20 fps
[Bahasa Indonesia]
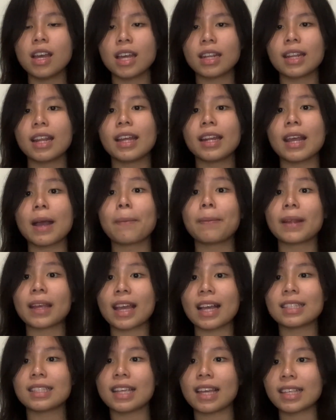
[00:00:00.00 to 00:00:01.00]
Dari
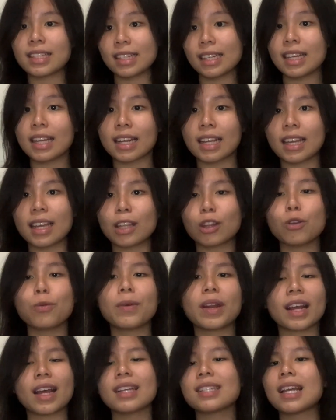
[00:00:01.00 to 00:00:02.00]
aplikasinya sendiri, itu
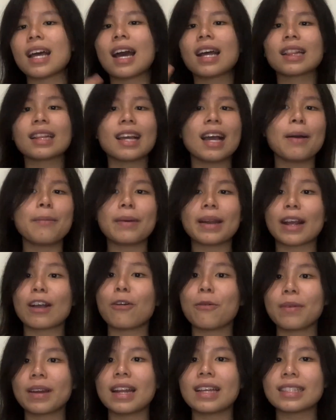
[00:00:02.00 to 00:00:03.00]
mereka sangat nggak
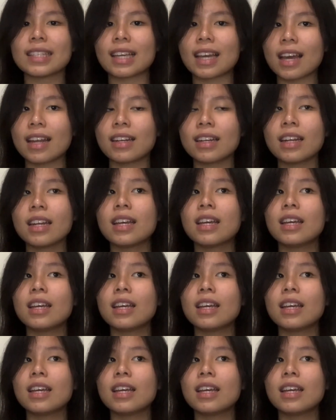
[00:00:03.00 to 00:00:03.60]
merekomendasikan